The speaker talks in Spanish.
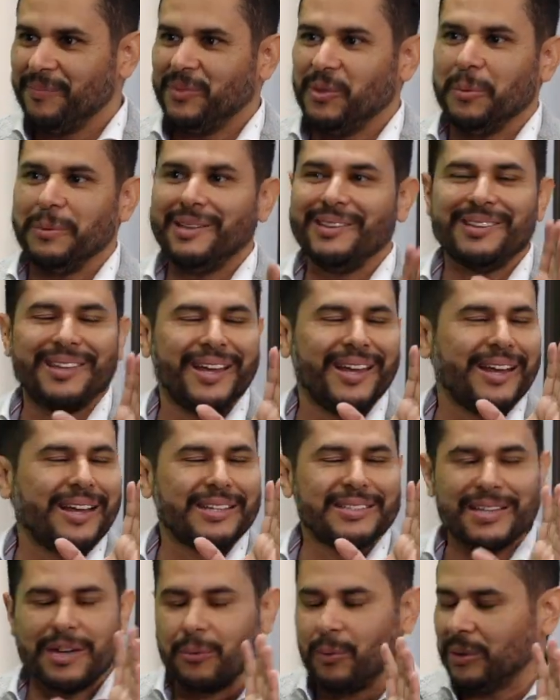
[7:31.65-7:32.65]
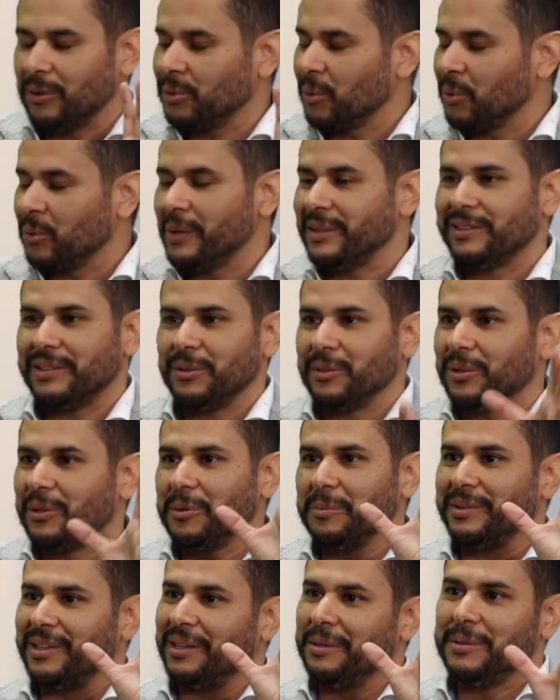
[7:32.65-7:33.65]
No me interesa cuánto cuesta, yo
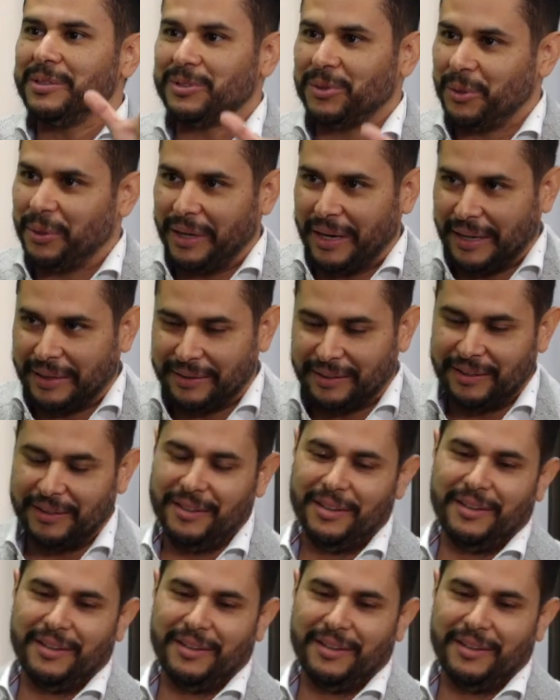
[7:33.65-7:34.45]
quiero mi televisor grande.